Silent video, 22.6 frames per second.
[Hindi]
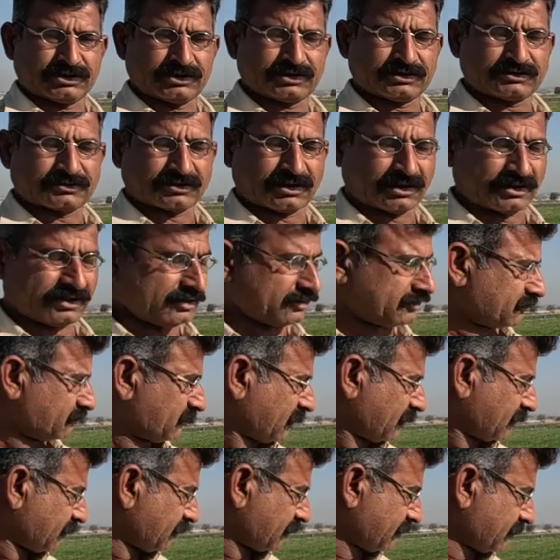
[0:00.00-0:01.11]
जी सर
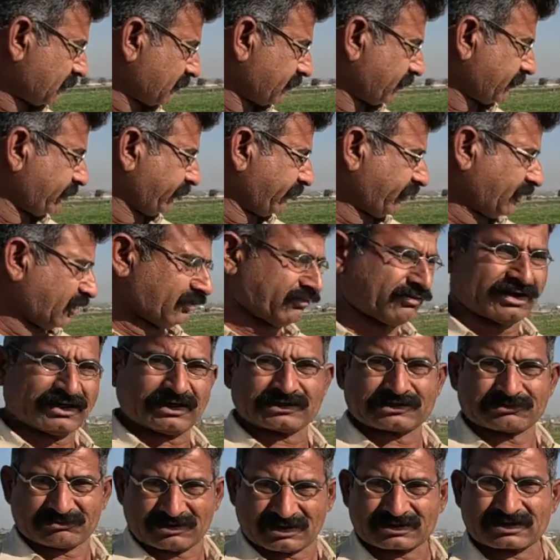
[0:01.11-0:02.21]
इसमें वेल वाला
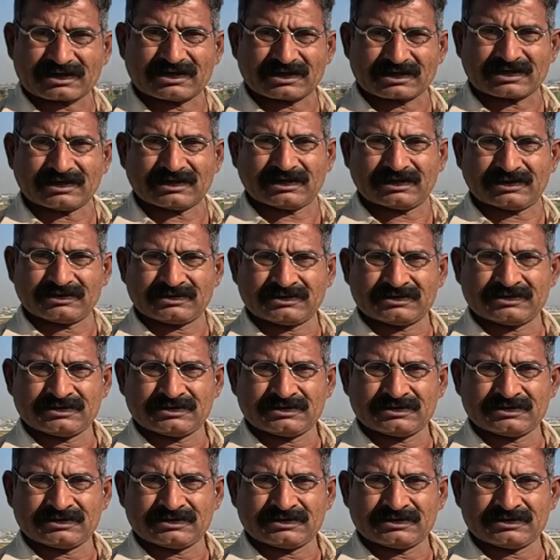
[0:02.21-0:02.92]
टमाटर लगाया